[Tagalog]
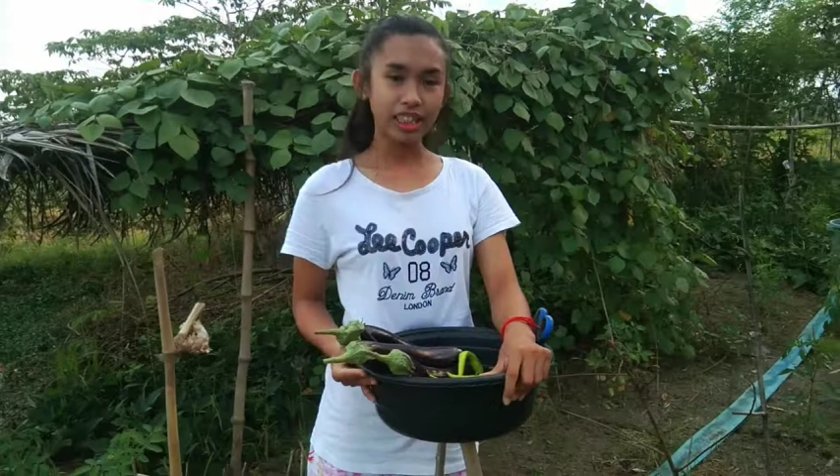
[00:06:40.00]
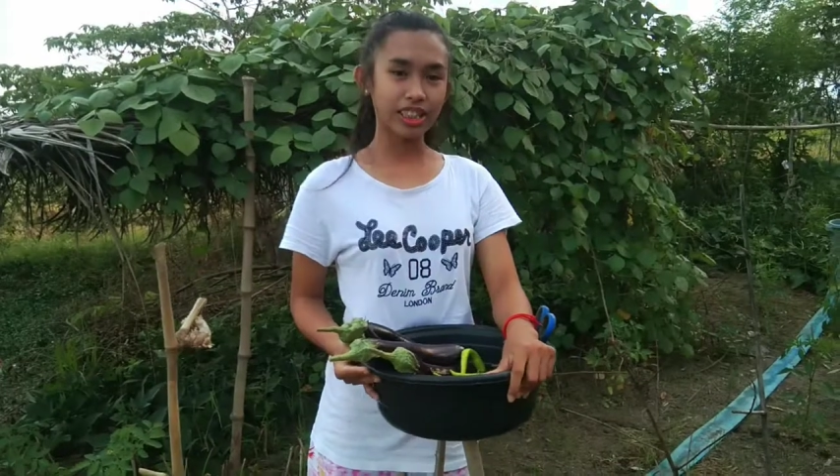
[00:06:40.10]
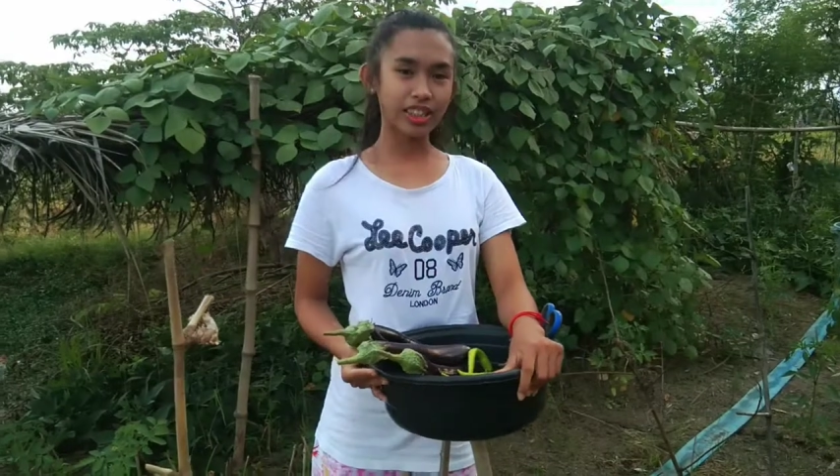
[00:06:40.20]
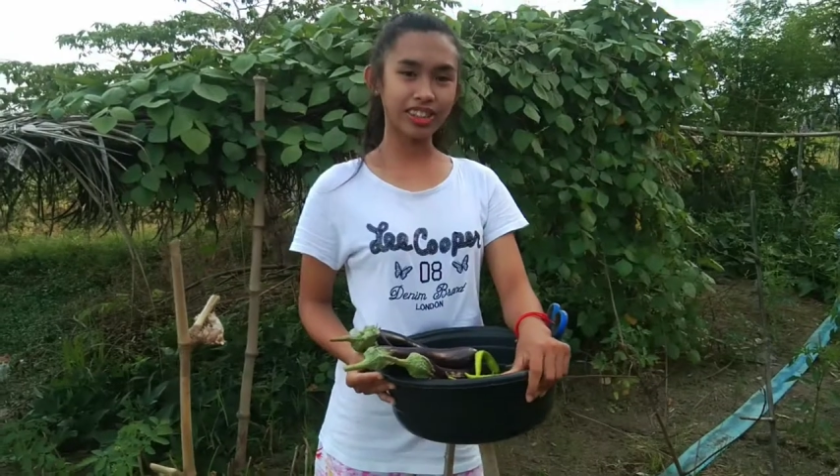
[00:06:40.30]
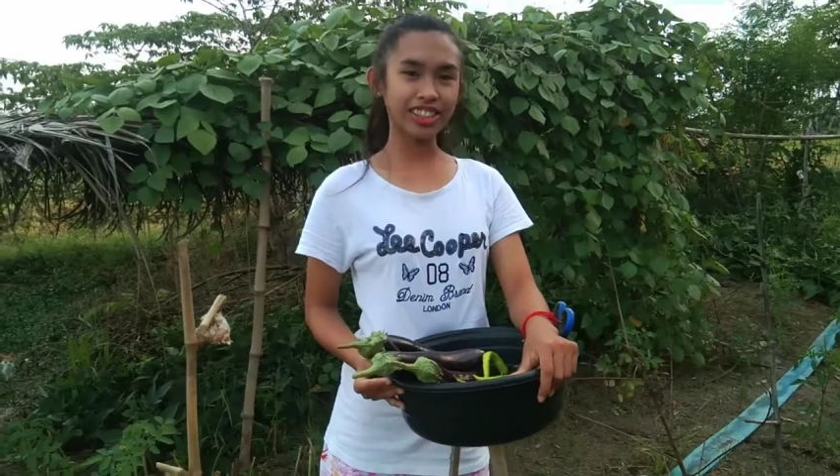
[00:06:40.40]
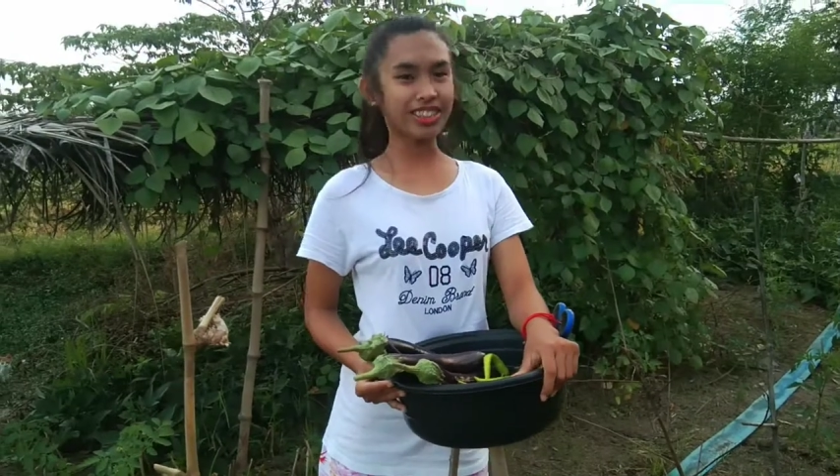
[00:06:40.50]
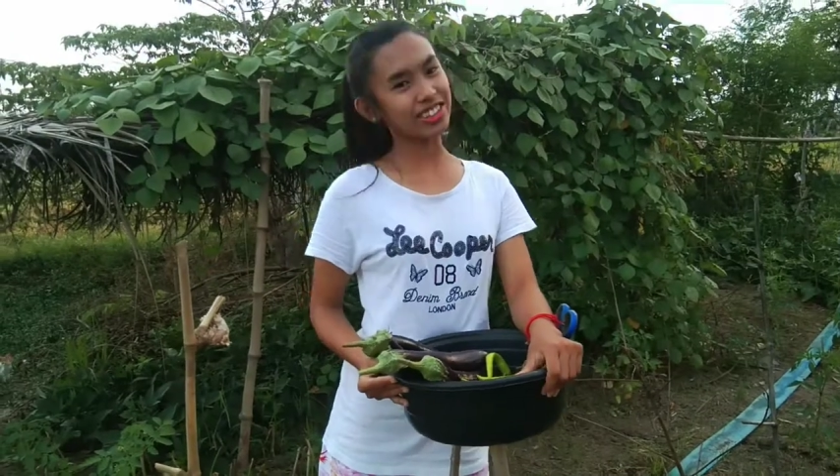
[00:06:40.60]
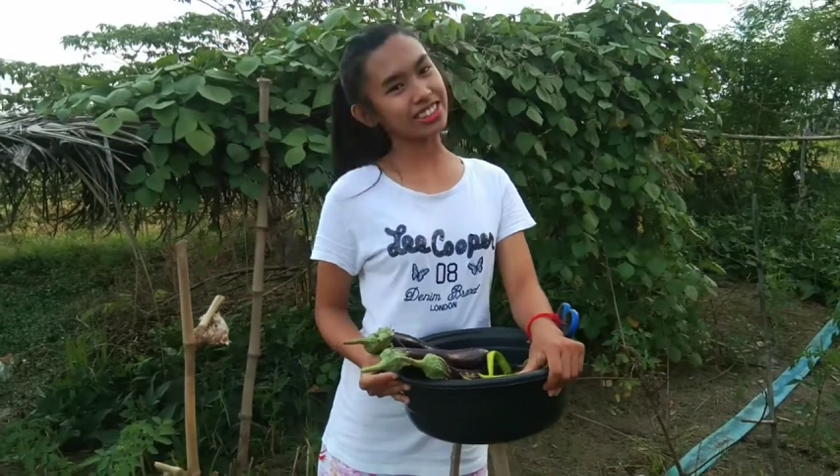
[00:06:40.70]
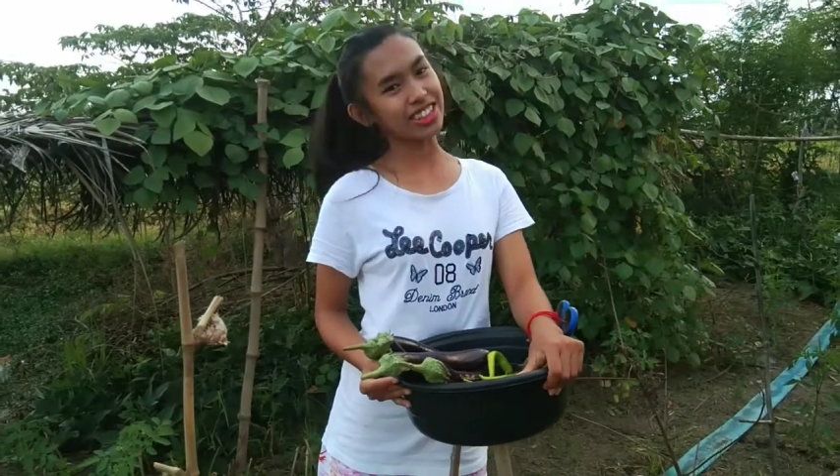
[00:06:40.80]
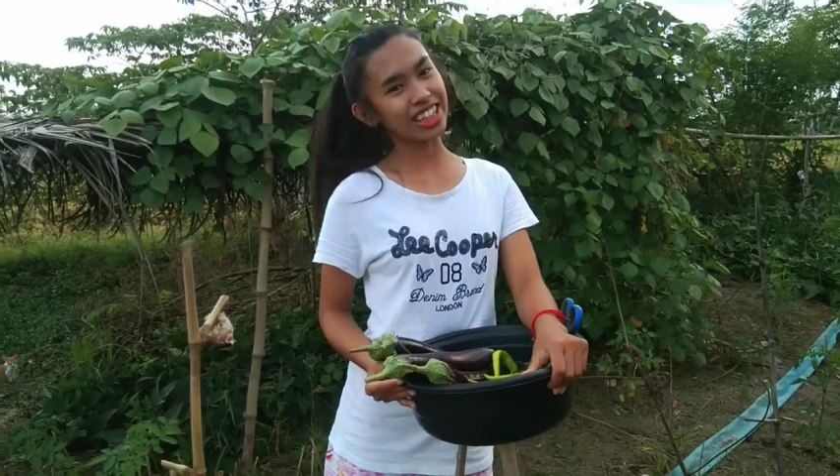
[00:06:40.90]
So, kung
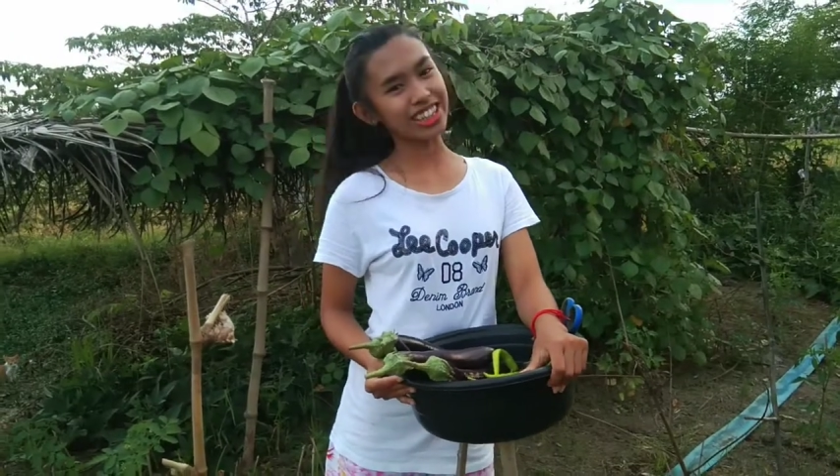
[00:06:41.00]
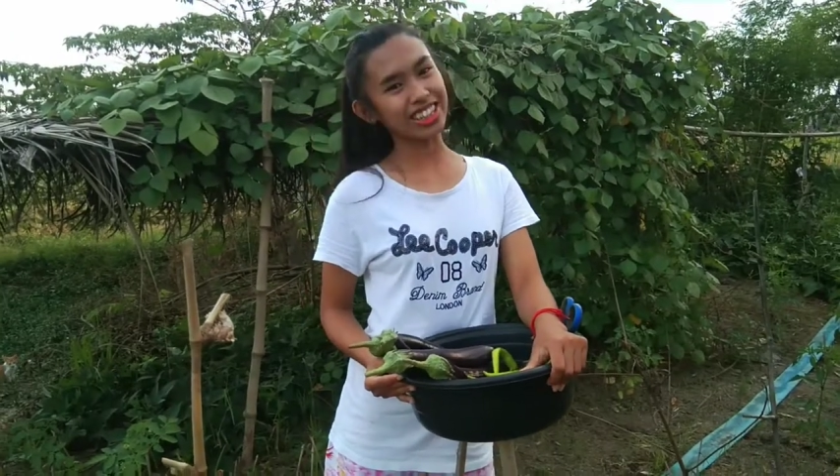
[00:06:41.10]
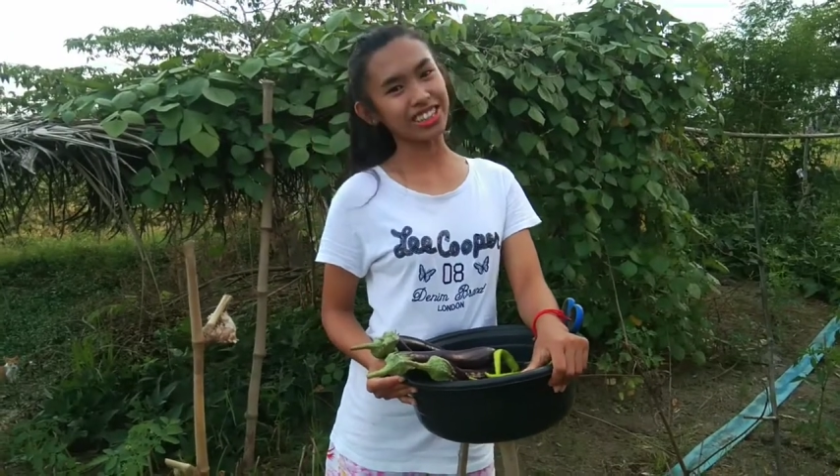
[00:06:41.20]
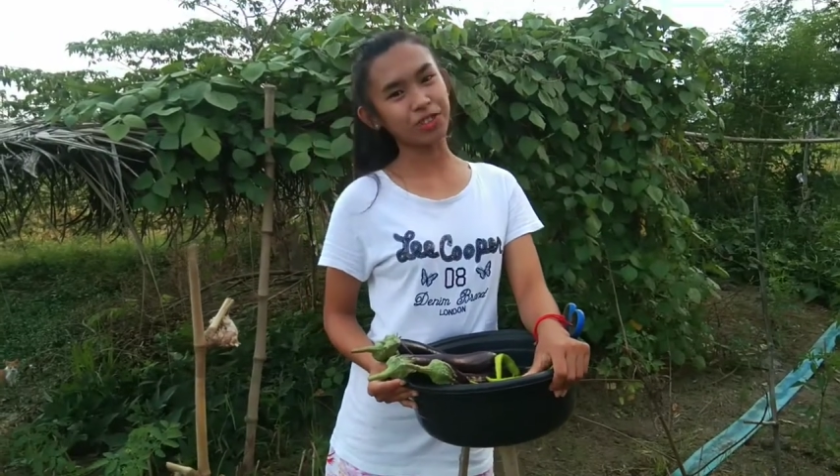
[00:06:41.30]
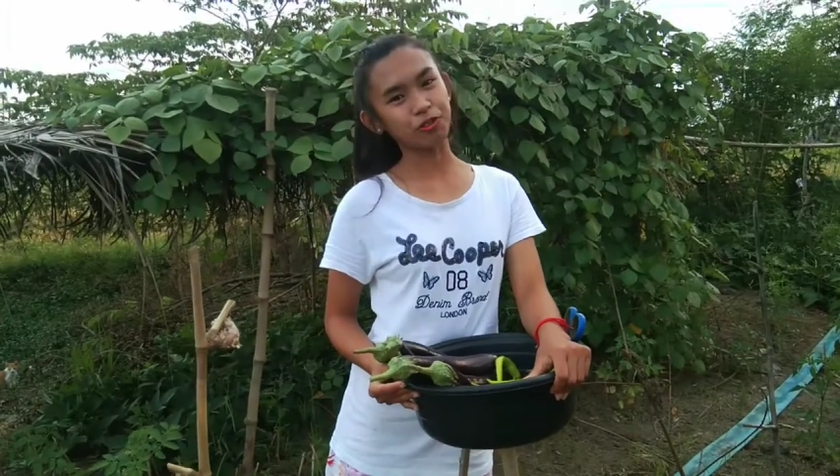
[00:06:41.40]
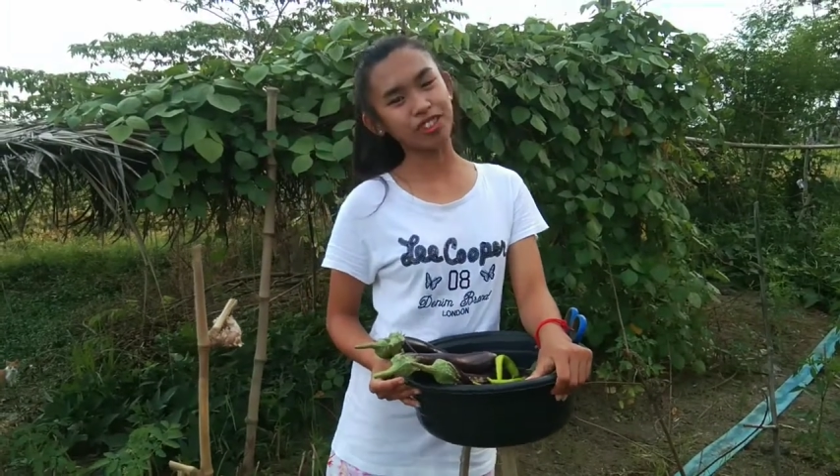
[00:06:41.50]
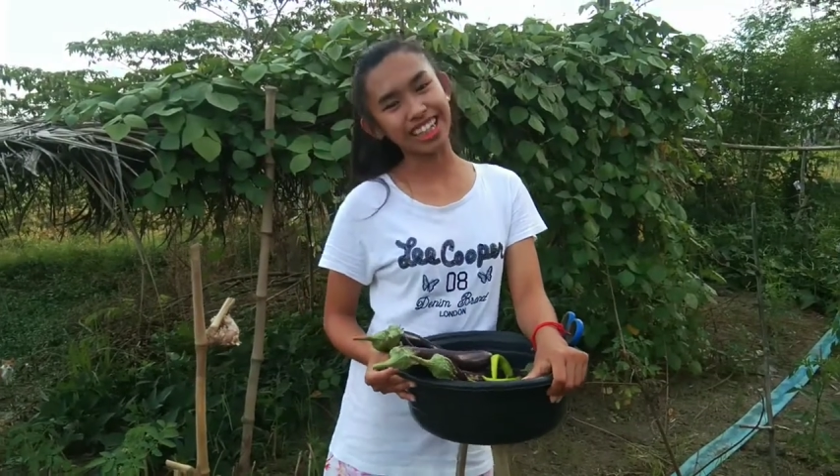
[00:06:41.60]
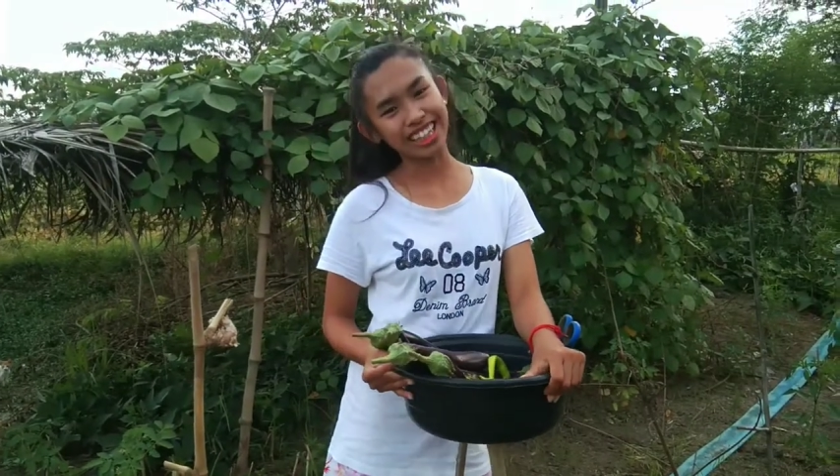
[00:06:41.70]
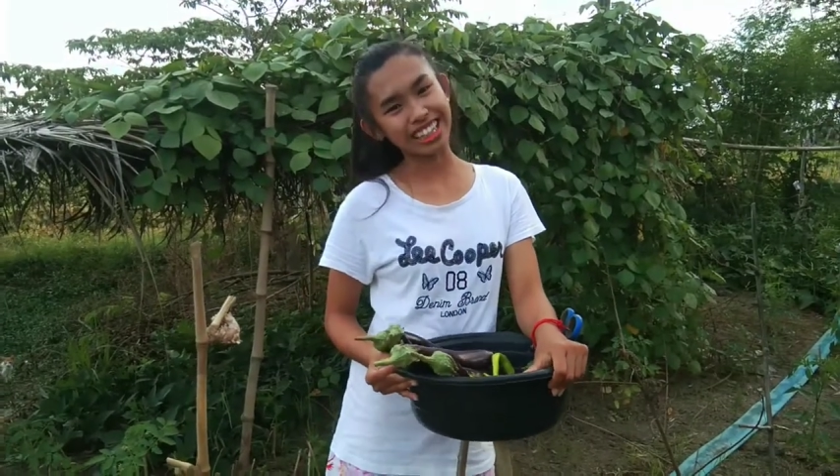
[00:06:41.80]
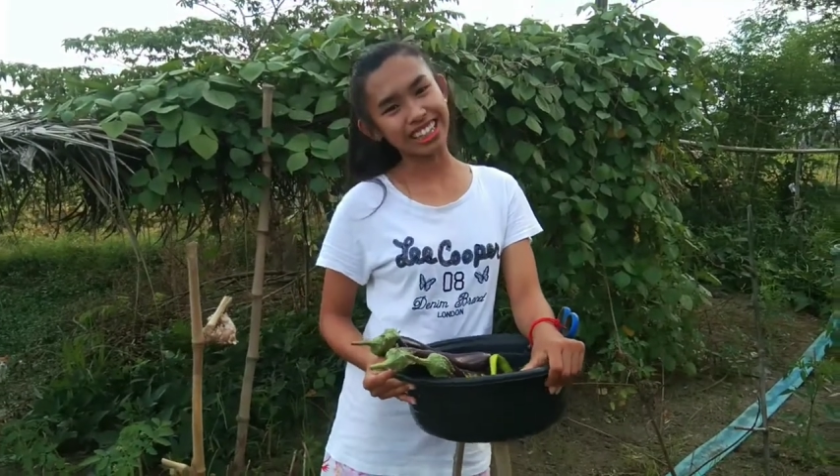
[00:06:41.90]
nagustuhan nyo itong
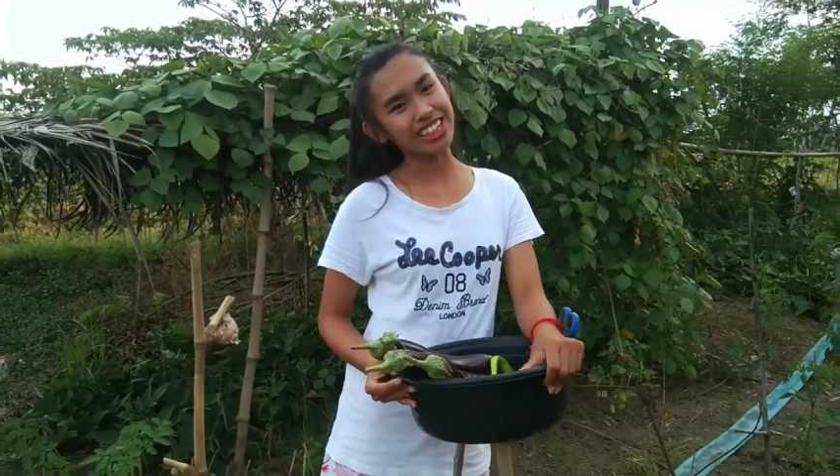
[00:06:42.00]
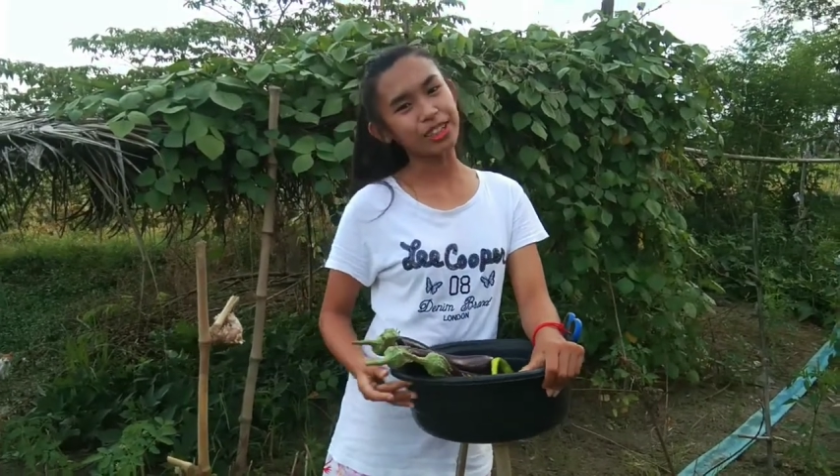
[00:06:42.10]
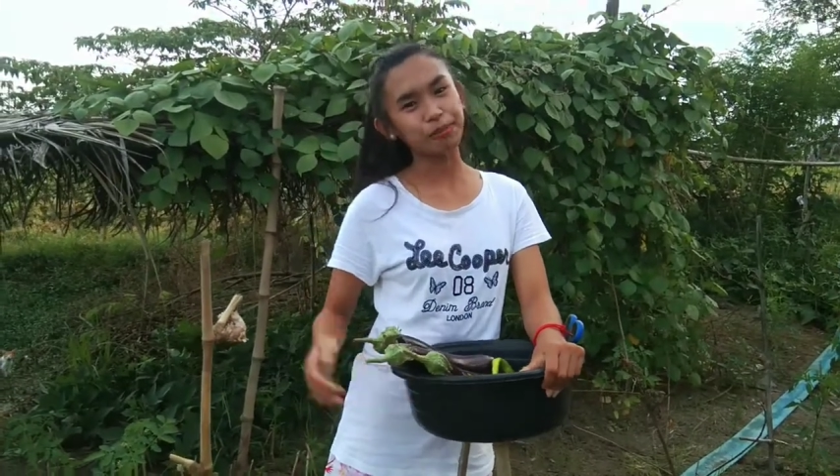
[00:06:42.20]
vlog na to,